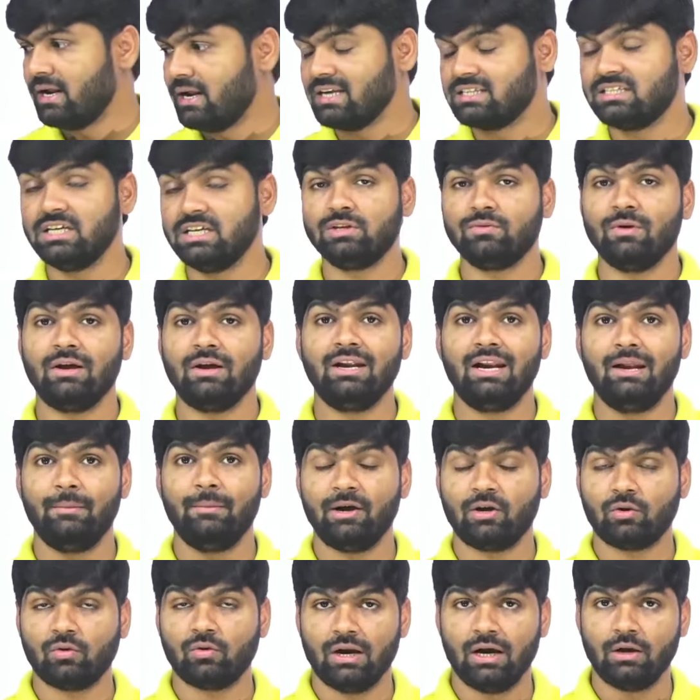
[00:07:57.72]
మన అస్తిత్వాన్ని
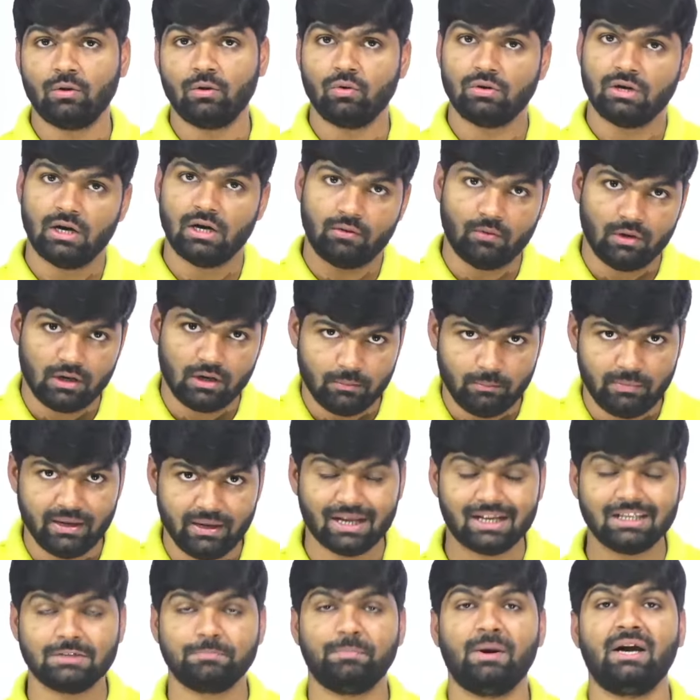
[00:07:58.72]
నిలబెట్టుకోవాలనుకుంటున్నటువంటి
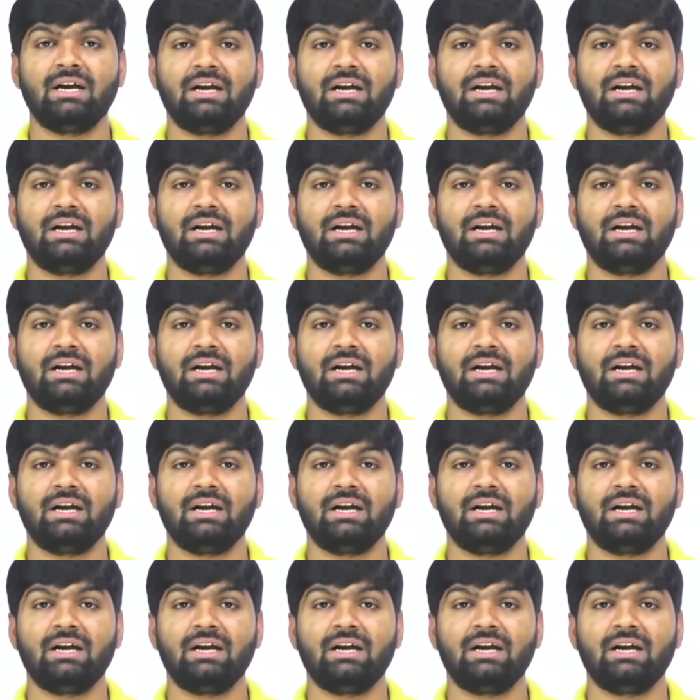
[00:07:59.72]
బీఆర్ఎస్